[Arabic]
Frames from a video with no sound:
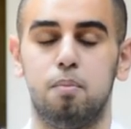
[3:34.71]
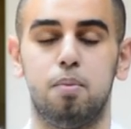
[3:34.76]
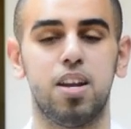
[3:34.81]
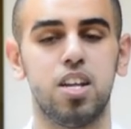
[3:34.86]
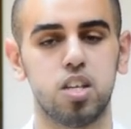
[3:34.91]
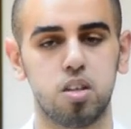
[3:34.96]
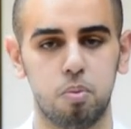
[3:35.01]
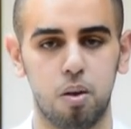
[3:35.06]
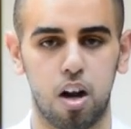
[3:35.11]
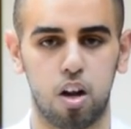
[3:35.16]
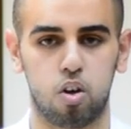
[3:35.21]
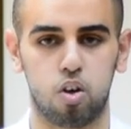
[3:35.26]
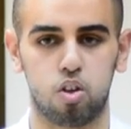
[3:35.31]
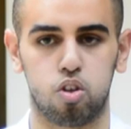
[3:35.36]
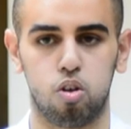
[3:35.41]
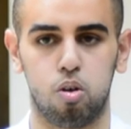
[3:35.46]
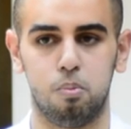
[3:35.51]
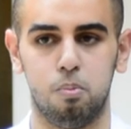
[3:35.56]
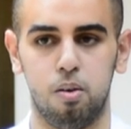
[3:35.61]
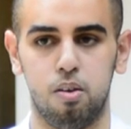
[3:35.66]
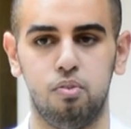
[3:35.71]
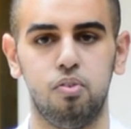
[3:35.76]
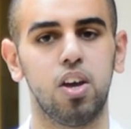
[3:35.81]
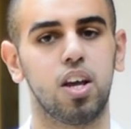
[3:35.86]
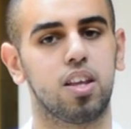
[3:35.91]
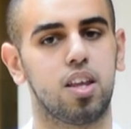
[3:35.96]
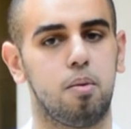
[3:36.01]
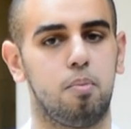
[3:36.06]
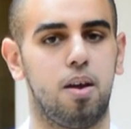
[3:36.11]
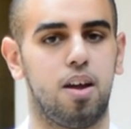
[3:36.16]
بالنسبه للكتب
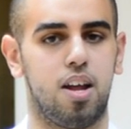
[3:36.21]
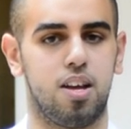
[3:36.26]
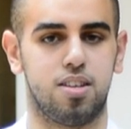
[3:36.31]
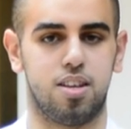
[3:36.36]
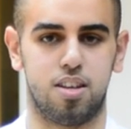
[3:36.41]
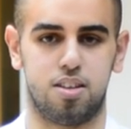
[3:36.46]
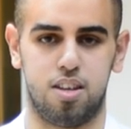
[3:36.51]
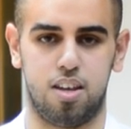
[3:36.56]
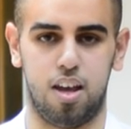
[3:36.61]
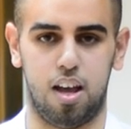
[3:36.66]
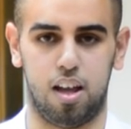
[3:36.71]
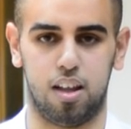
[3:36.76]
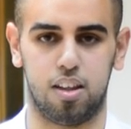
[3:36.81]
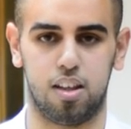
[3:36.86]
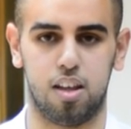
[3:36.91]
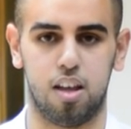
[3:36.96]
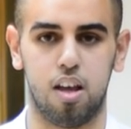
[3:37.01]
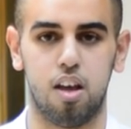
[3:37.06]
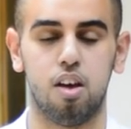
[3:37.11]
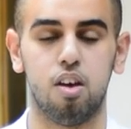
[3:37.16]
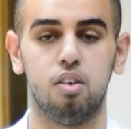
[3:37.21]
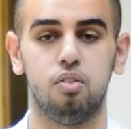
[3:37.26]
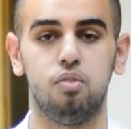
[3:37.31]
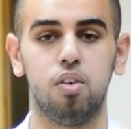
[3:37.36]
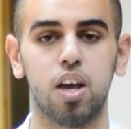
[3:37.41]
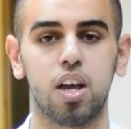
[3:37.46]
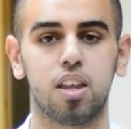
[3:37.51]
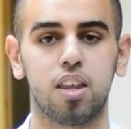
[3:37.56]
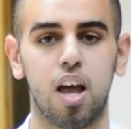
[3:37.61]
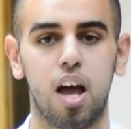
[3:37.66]
في كتابين اساسيات
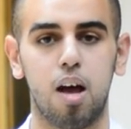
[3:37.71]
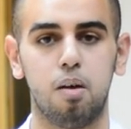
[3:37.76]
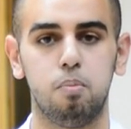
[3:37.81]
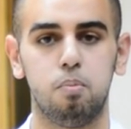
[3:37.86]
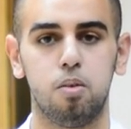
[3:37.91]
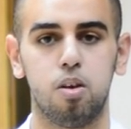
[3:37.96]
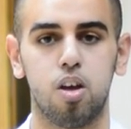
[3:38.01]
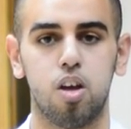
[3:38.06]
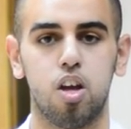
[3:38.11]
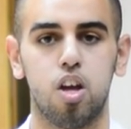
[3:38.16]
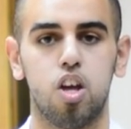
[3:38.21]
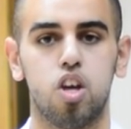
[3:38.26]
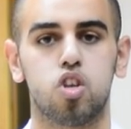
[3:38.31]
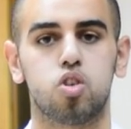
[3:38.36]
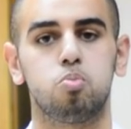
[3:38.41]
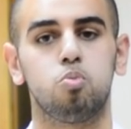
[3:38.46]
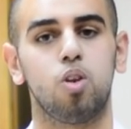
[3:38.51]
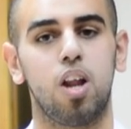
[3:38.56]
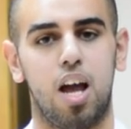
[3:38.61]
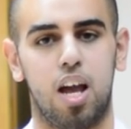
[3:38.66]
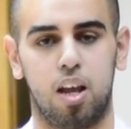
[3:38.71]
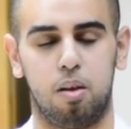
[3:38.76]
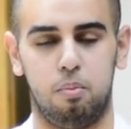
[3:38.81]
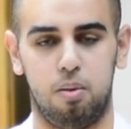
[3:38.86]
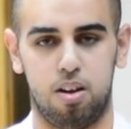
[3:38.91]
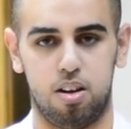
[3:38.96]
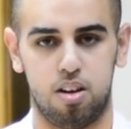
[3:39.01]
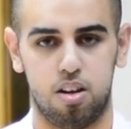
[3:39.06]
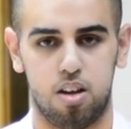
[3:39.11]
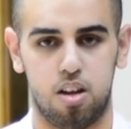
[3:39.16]
في كتاب اسمه
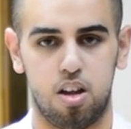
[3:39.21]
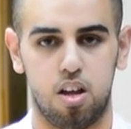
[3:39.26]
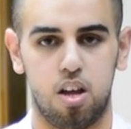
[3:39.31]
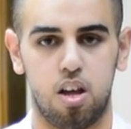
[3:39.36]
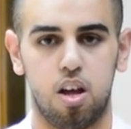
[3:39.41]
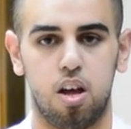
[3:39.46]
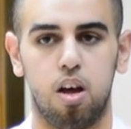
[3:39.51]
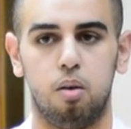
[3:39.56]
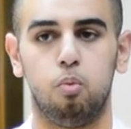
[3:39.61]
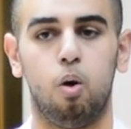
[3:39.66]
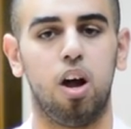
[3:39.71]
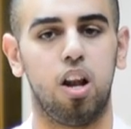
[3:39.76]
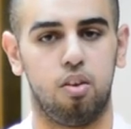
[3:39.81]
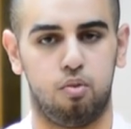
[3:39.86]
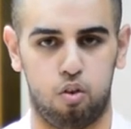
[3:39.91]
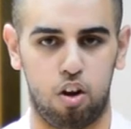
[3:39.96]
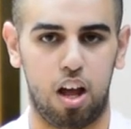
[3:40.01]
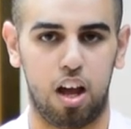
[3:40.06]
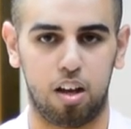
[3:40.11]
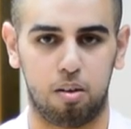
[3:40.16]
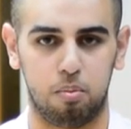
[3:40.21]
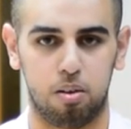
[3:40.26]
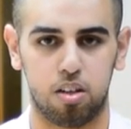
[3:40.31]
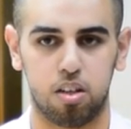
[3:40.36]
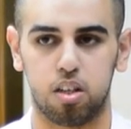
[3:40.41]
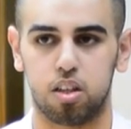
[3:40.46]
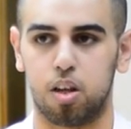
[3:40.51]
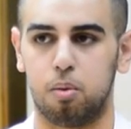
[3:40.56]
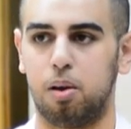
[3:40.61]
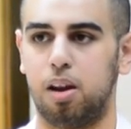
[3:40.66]
لانجمان مؤلفه
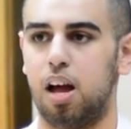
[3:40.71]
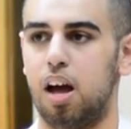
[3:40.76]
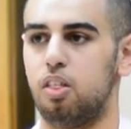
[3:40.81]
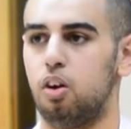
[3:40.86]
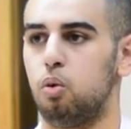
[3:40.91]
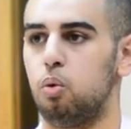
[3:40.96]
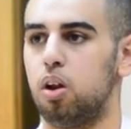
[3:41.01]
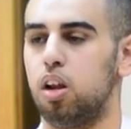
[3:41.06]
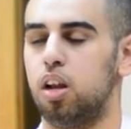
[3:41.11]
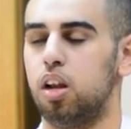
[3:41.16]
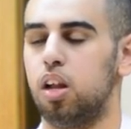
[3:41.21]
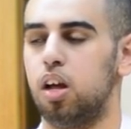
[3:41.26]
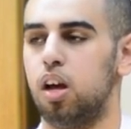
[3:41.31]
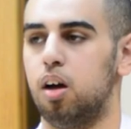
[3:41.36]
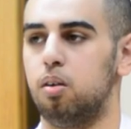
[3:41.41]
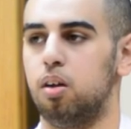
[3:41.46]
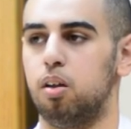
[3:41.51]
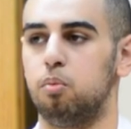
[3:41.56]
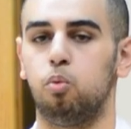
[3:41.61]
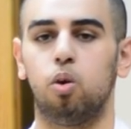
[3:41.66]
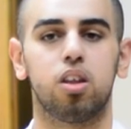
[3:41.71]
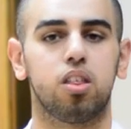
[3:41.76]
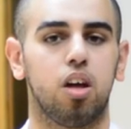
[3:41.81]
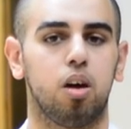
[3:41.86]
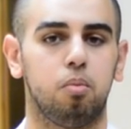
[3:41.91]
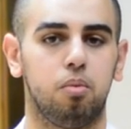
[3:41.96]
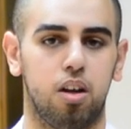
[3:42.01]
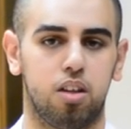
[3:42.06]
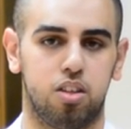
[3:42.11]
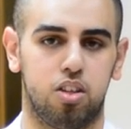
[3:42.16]
لانجمان طبعا هذا هو
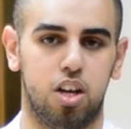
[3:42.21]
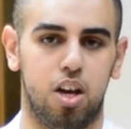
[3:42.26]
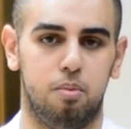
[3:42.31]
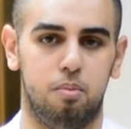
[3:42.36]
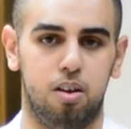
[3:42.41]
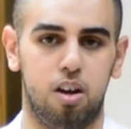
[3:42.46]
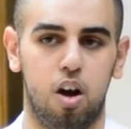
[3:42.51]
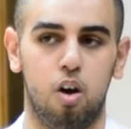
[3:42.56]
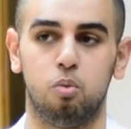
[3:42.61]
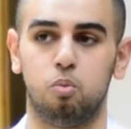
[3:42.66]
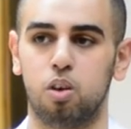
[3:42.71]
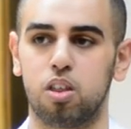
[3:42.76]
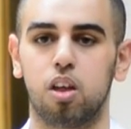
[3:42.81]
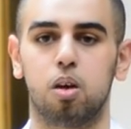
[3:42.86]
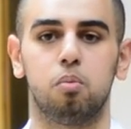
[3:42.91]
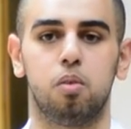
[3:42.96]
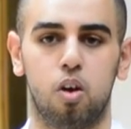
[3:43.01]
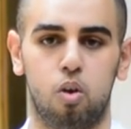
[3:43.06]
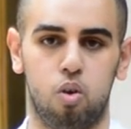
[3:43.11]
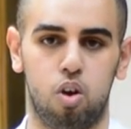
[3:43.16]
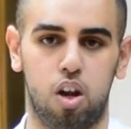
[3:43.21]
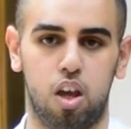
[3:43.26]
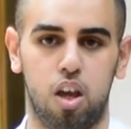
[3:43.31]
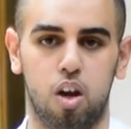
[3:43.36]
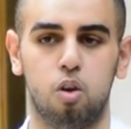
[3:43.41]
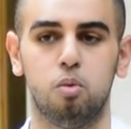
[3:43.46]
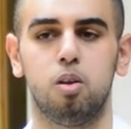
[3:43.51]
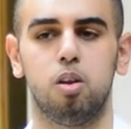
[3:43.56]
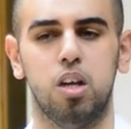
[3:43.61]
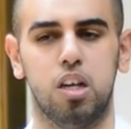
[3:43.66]
الموثق من الجامعه او موثق من
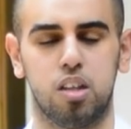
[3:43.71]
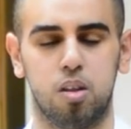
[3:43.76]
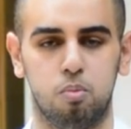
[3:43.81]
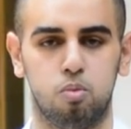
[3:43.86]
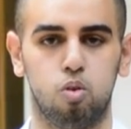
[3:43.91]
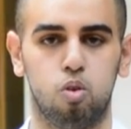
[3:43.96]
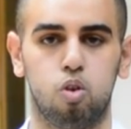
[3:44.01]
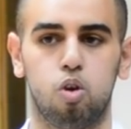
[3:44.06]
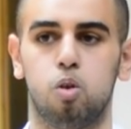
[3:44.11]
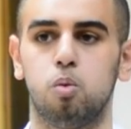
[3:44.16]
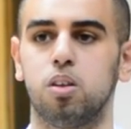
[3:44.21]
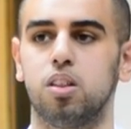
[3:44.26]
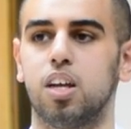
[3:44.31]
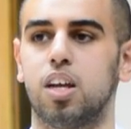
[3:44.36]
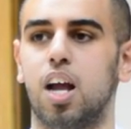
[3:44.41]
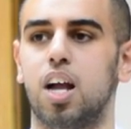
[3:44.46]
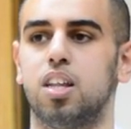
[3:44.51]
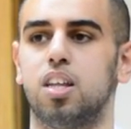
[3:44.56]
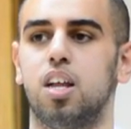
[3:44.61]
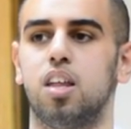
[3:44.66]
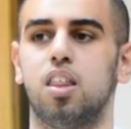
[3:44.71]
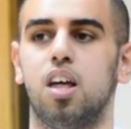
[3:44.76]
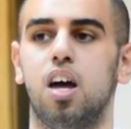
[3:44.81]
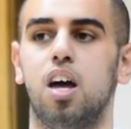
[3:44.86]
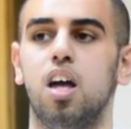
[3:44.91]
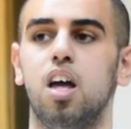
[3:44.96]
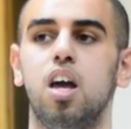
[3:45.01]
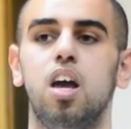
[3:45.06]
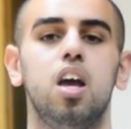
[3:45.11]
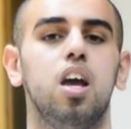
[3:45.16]
الكليه هم اللي يعتمدونه والدكاتره
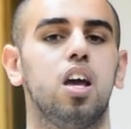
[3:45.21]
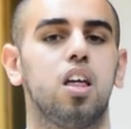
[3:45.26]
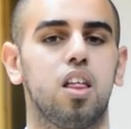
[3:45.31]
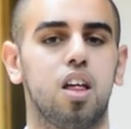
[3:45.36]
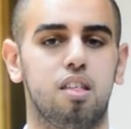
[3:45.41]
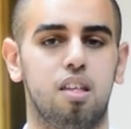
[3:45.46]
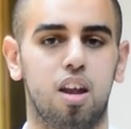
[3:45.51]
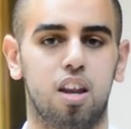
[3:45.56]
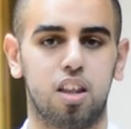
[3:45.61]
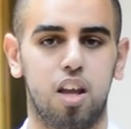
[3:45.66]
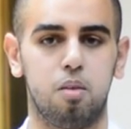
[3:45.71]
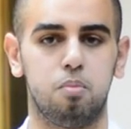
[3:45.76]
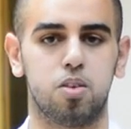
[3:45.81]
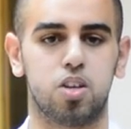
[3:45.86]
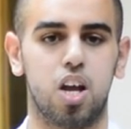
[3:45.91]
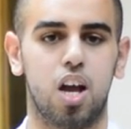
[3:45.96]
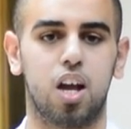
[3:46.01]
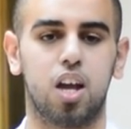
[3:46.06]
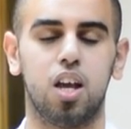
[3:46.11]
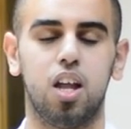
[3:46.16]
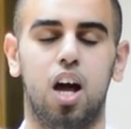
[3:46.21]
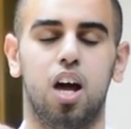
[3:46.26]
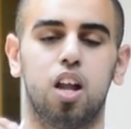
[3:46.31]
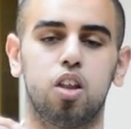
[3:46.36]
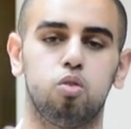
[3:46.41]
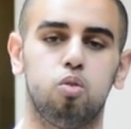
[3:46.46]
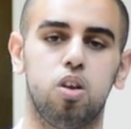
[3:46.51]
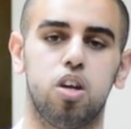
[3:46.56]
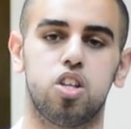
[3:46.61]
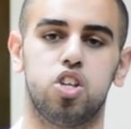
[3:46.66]
اذا اذا صارت اي مشاكل
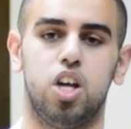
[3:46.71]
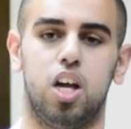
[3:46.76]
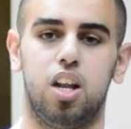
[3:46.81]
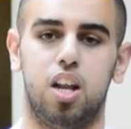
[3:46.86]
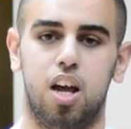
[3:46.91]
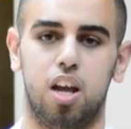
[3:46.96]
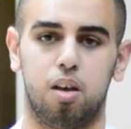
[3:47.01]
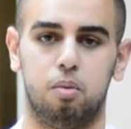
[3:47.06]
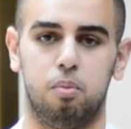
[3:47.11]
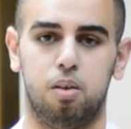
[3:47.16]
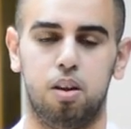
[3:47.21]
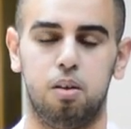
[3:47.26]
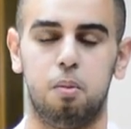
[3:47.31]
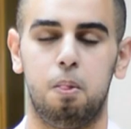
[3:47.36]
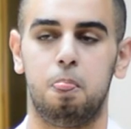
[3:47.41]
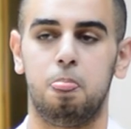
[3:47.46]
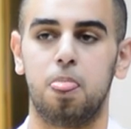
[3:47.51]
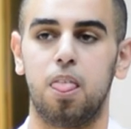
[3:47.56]
على طول ارجع للانجمان